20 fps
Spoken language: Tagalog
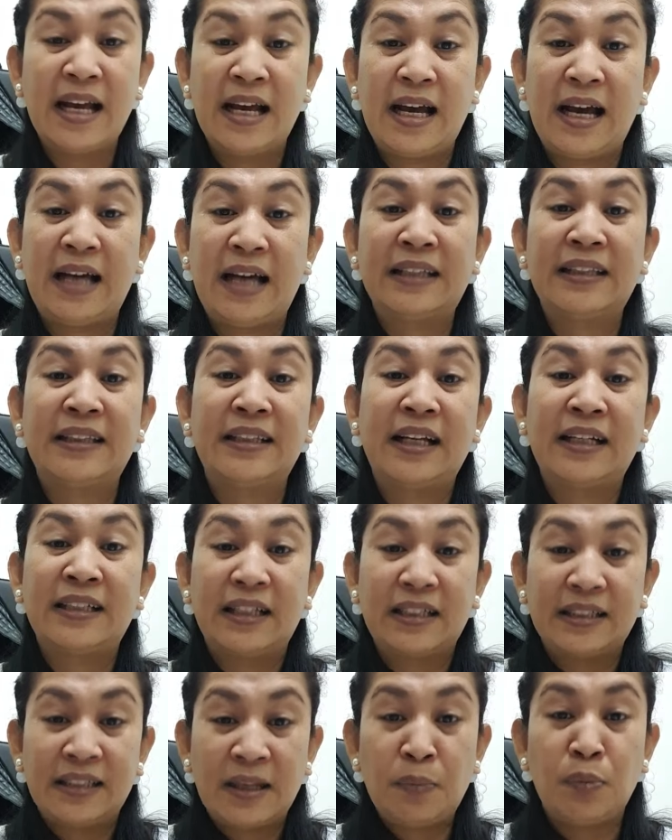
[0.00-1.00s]
at nag,
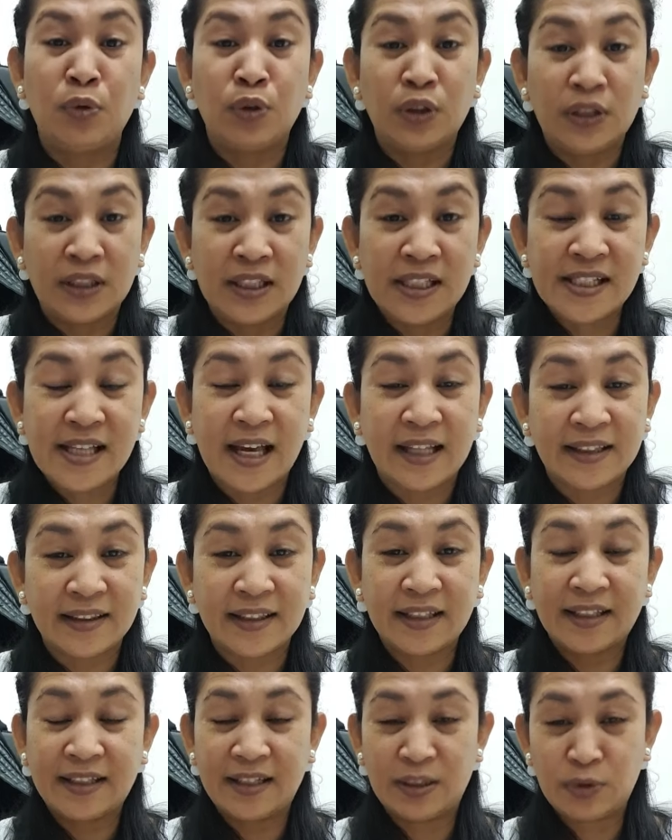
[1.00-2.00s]
nabuntis at
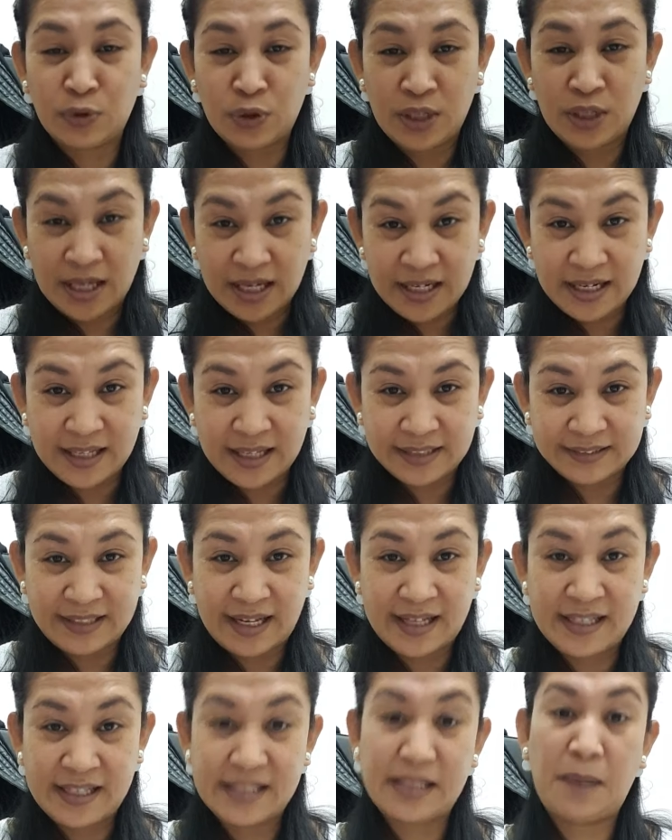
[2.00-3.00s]
nagkaroon ng anak
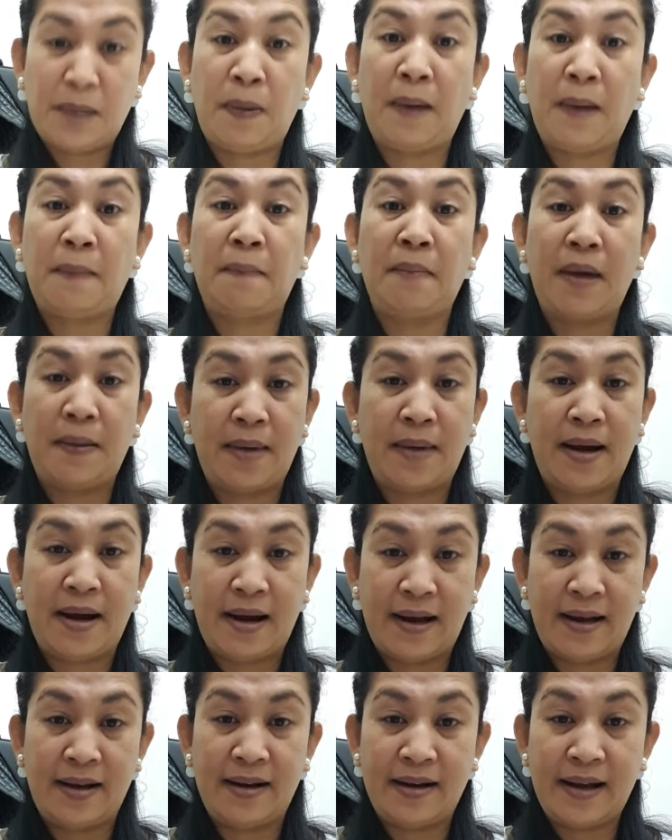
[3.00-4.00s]
dahil sa
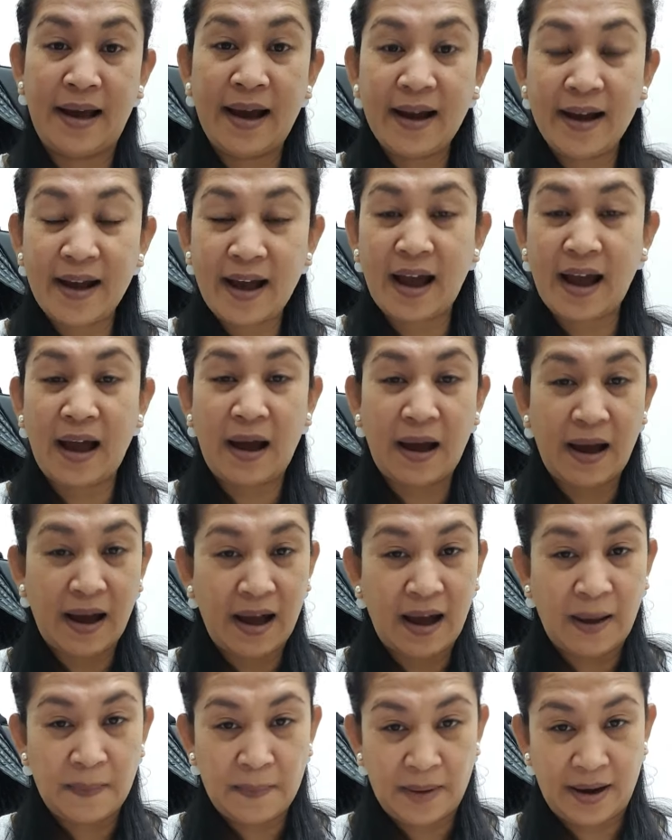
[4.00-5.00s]
pagmamahal ng
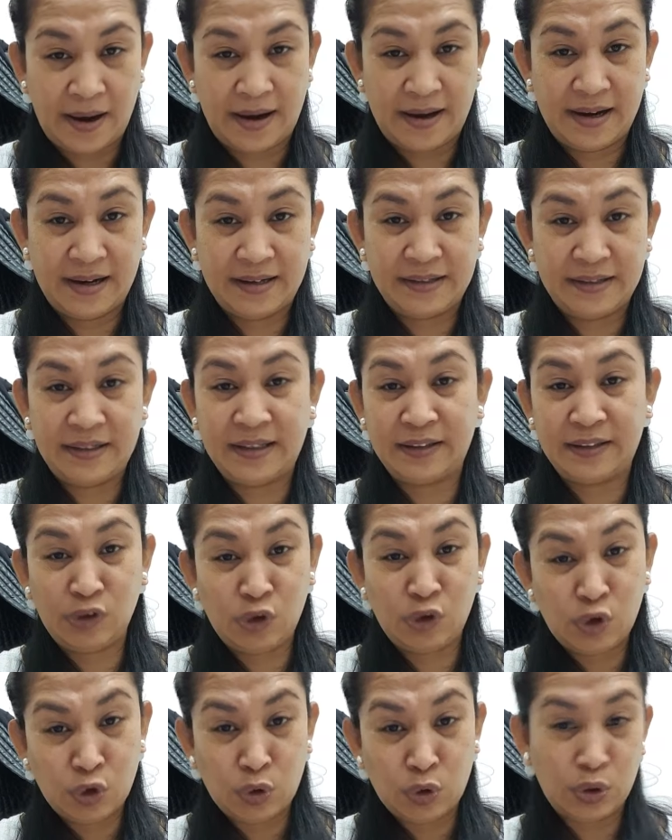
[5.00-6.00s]
ama,
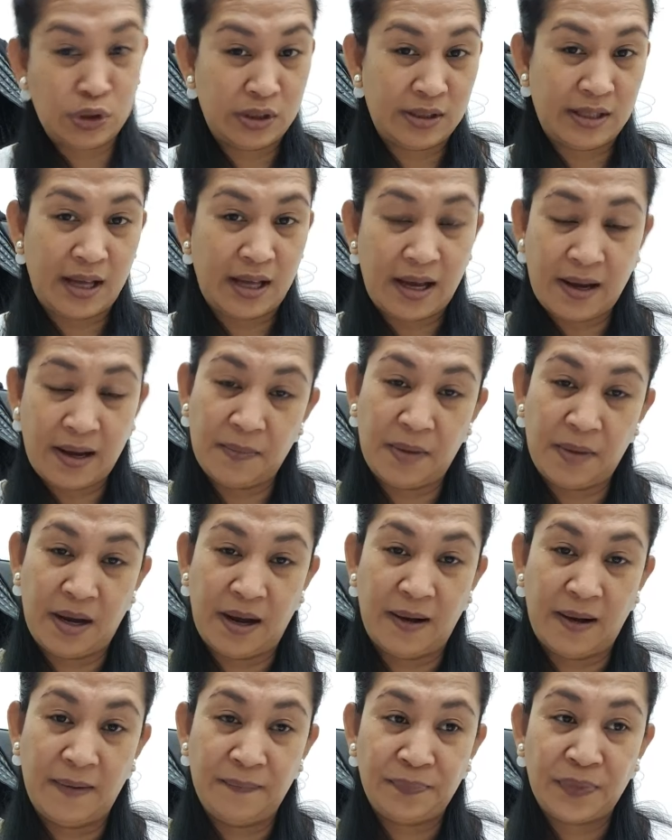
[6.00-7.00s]
ng Diyos
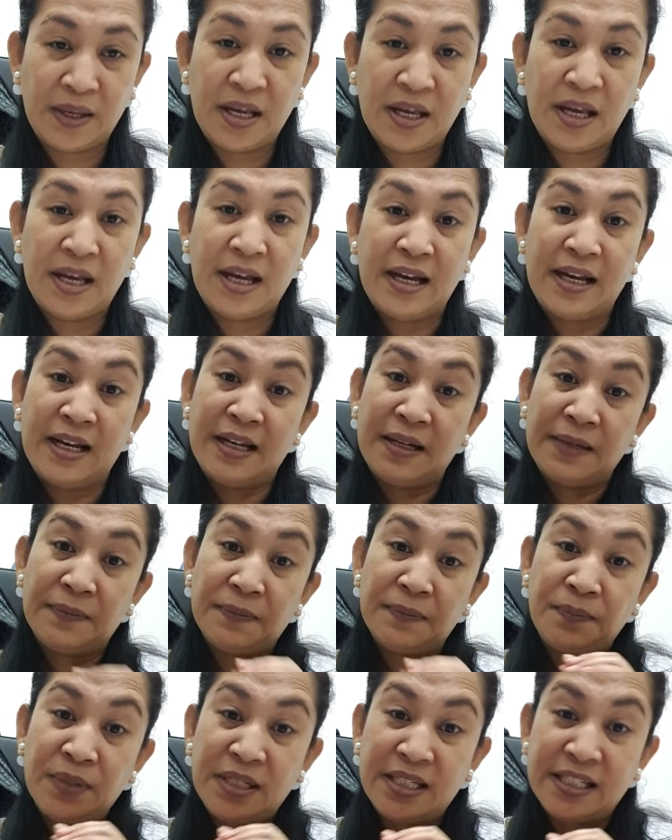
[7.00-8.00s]
Ama.
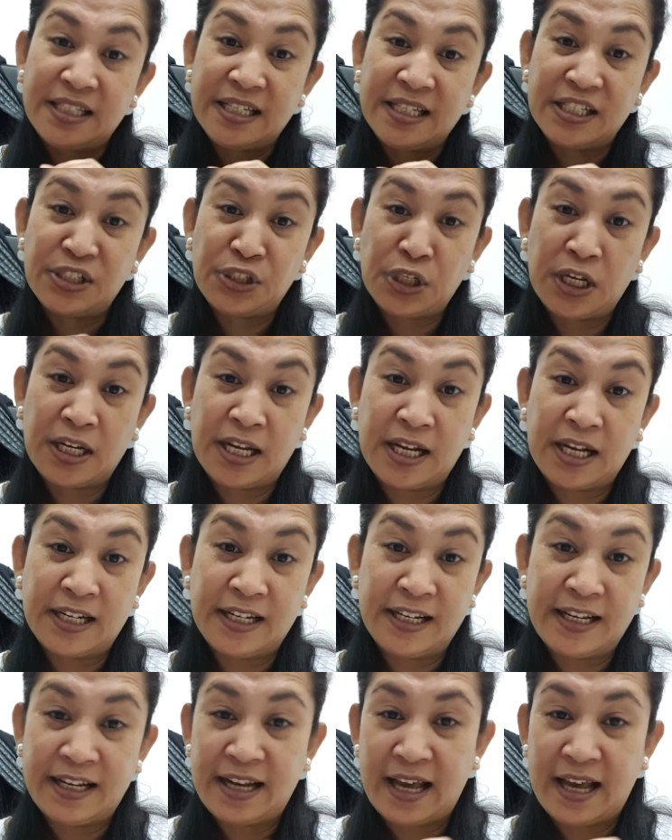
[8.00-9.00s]
Binigyan siya ng
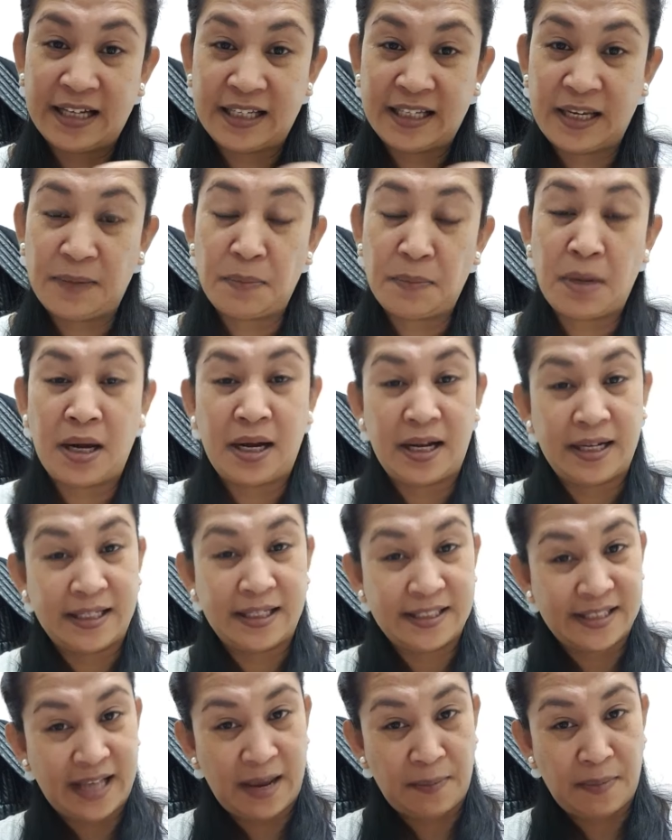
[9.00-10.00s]
lalaking
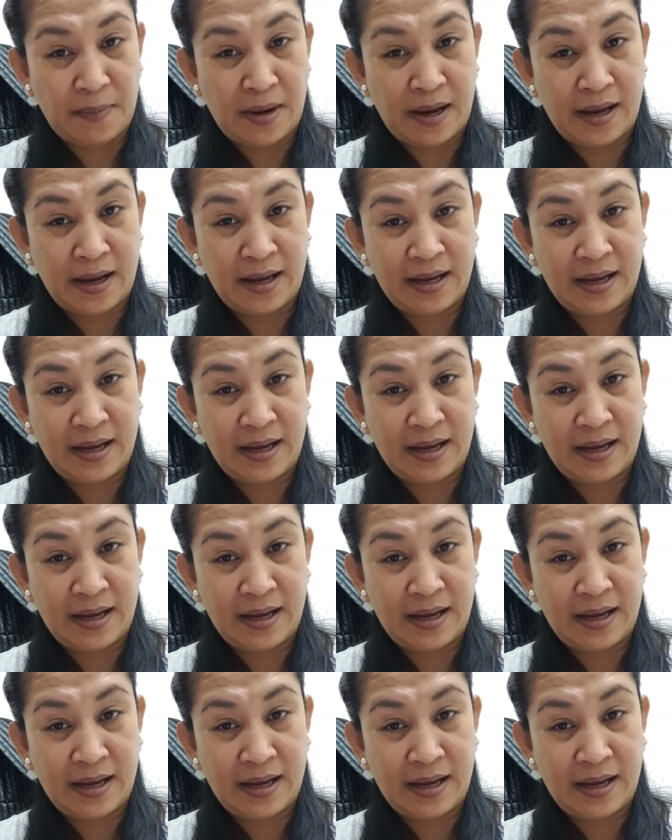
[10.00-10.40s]
makakasama.